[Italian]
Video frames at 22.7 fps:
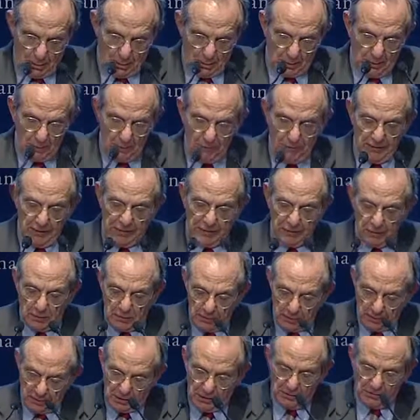Il Governo è
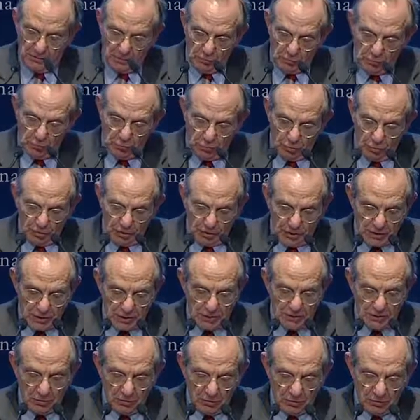intervenuto con una
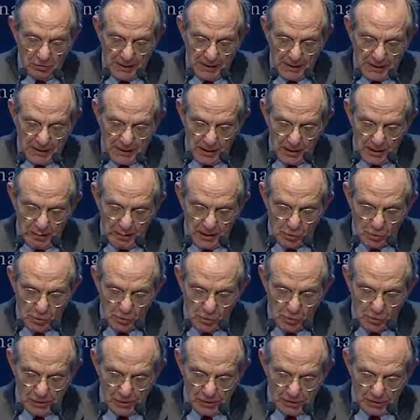serie organica di
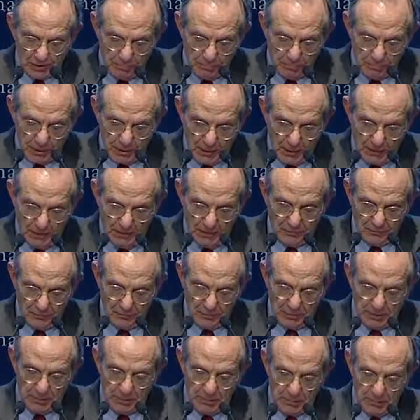misure, la
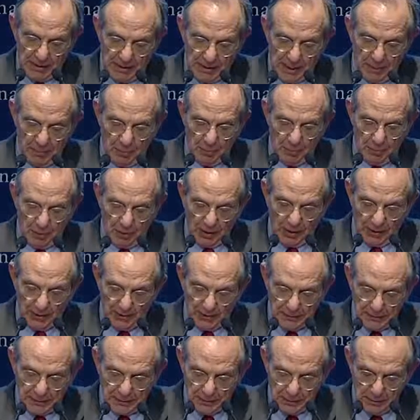riforma delle banche
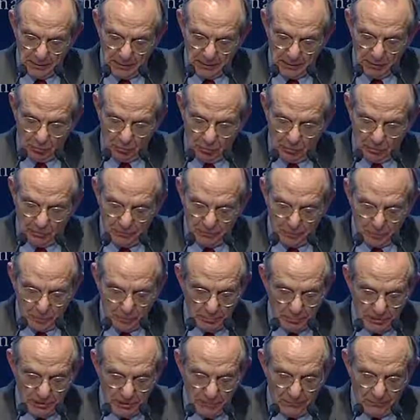popolari,
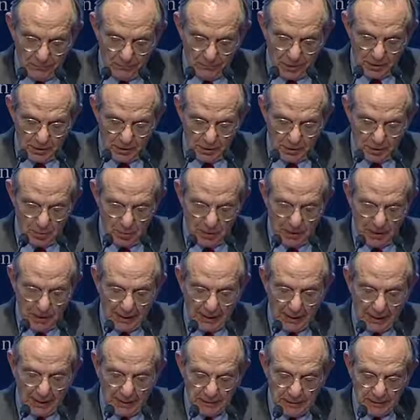l'autoriforma delle fondazioni
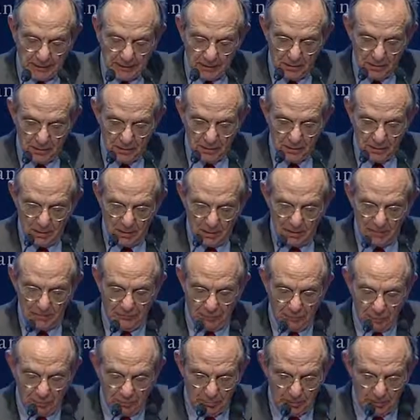bancarie, la
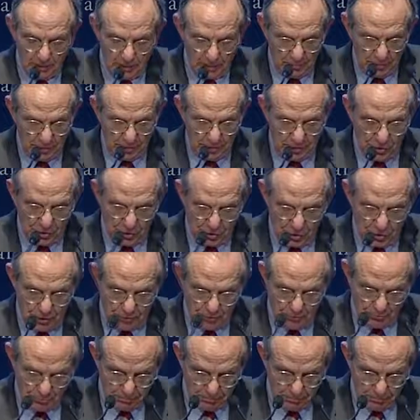riforma delle BCC.